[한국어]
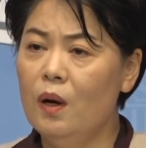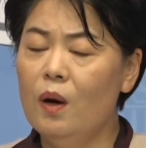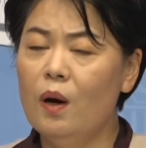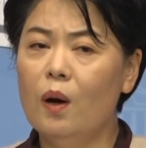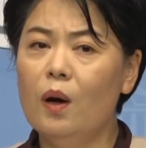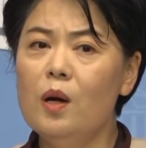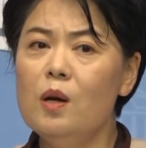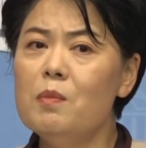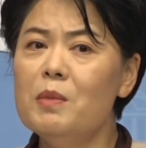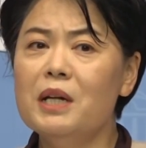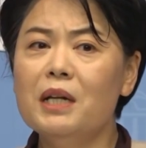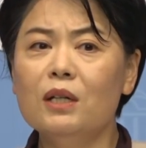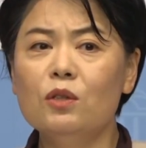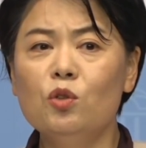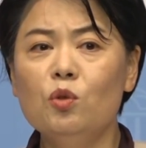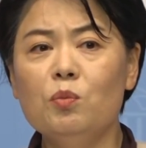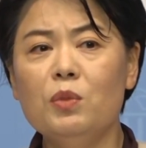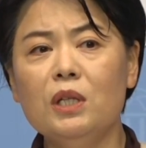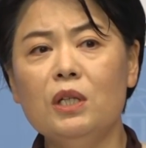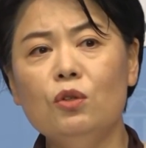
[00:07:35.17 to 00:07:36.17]
얼마나
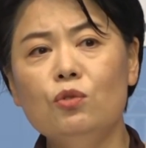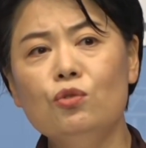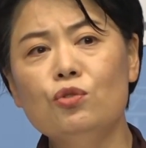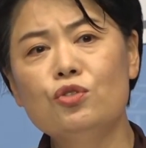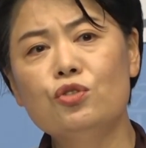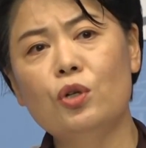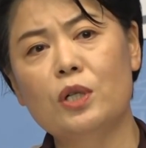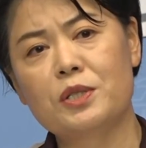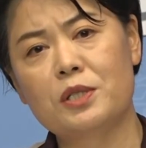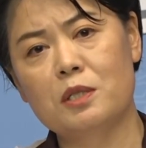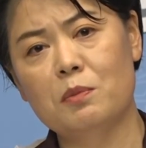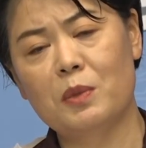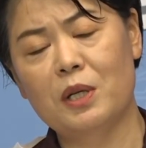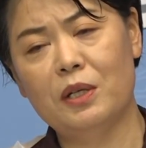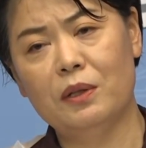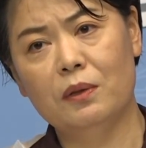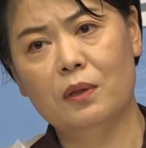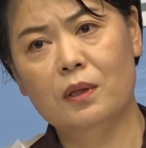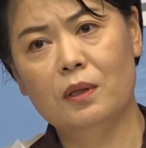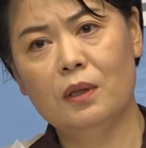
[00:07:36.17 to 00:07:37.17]
국민이
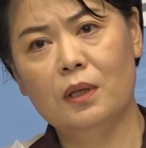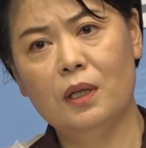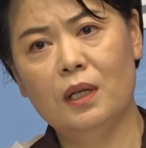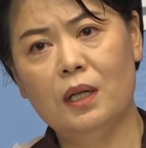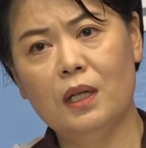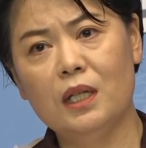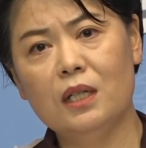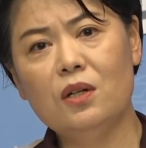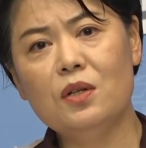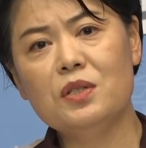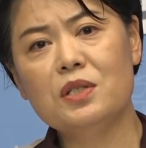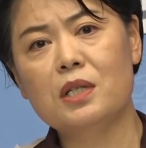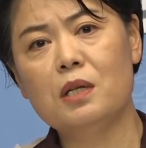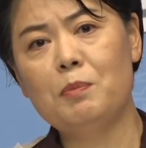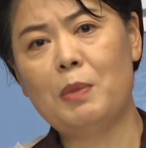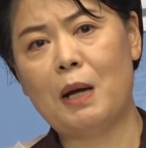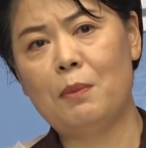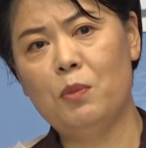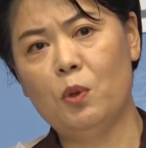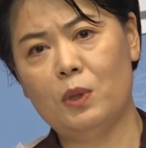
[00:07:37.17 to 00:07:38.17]
우스웠으면 이런 짓을
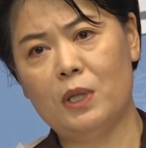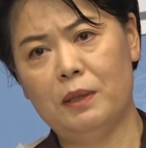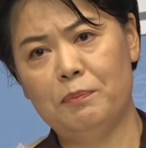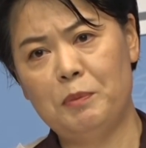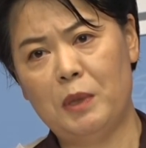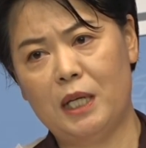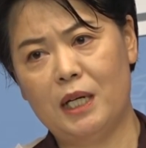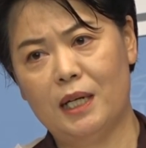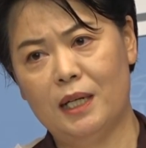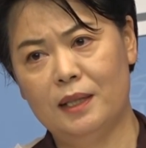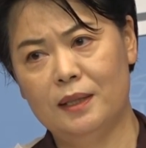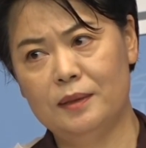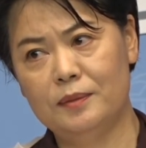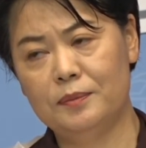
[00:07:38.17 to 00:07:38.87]
반복합니까?